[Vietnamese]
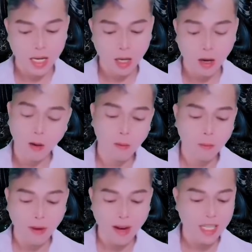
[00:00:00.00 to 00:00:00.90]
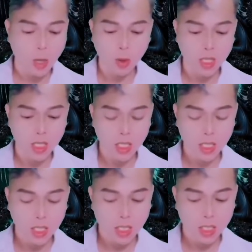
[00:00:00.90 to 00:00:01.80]
Anh bao dưỡng nhân tình khẳng định là
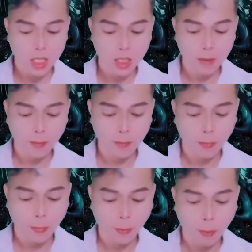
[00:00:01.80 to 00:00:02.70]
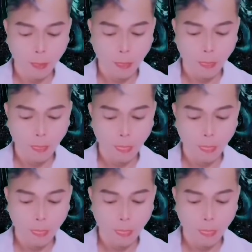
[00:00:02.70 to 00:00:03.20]
không phải chỉ có một mình tôi.